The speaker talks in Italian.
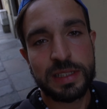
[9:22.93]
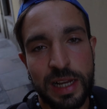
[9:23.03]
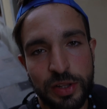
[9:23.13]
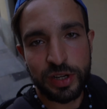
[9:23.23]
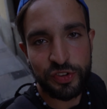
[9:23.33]

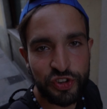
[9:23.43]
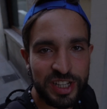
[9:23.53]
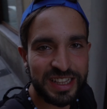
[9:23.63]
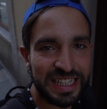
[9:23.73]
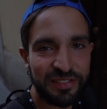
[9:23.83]
Allora,
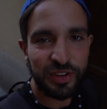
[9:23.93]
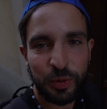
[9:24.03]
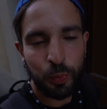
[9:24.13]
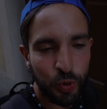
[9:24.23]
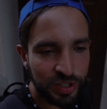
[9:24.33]
cenetta davvero
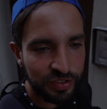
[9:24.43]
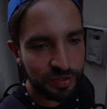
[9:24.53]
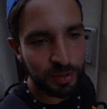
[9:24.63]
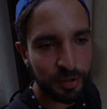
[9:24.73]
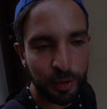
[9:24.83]

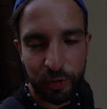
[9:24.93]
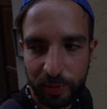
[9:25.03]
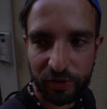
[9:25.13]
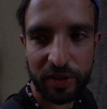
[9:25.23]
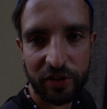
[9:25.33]
buonissima, abbiamo
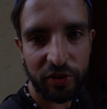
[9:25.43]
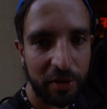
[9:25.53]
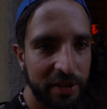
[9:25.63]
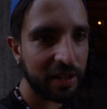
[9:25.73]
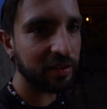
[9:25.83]
speso 10
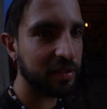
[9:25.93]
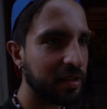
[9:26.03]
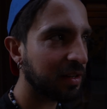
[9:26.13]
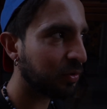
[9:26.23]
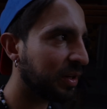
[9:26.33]
euro a
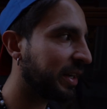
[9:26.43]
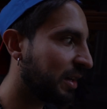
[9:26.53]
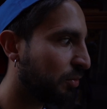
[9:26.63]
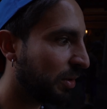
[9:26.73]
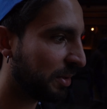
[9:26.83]
testa con anche
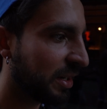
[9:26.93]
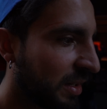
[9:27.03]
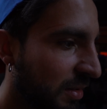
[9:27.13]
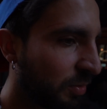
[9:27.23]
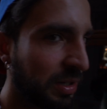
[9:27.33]
una birra,
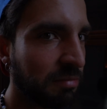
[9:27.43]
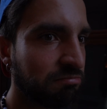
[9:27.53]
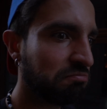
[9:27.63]
quindi